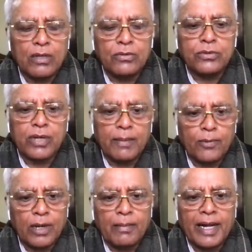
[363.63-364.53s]
உளவுத்துறை
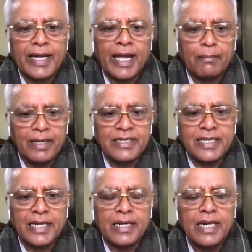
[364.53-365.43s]
மூலமாக
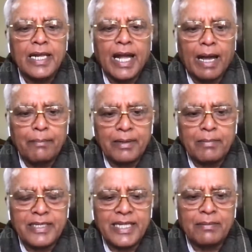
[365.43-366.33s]
அமைச்சர்
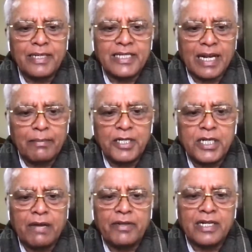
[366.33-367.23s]
மத்திய அமைச்சர்
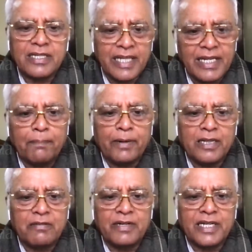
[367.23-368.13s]
அமித்ஷாவிற்கு
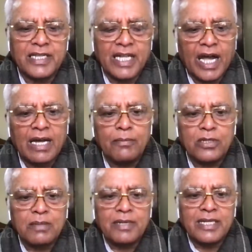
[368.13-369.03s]
தெரியப்படுத்திவிட்டது ஆக
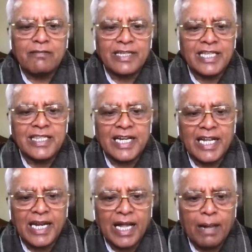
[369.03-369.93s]
மொத்தம் இந்த வதந்திகள்
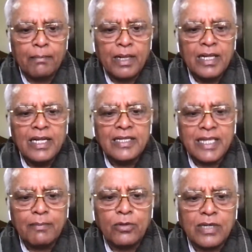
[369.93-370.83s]
எல்லாம்
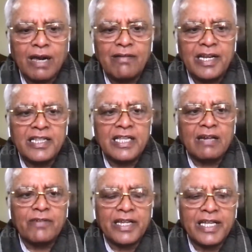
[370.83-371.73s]
தான்
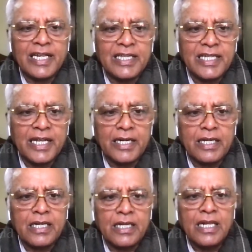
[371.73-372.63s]
வருகிறது என்று
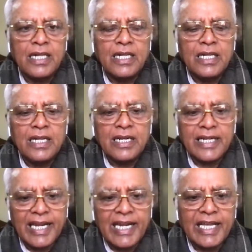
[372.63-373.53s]

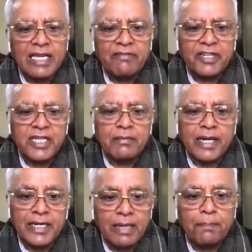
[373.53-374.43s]
டெல்லிக்கு விஷயம்
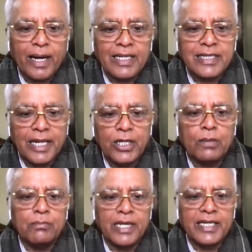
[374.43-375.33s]
கண்டிப்பாக
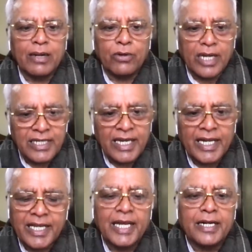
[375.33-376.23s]
தெரியும் ஏன்னா ஒரு
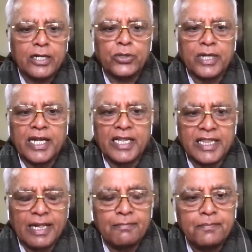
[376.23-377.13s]
அதிகாரியே எங்கிட்ட சொன்னார் அத்தை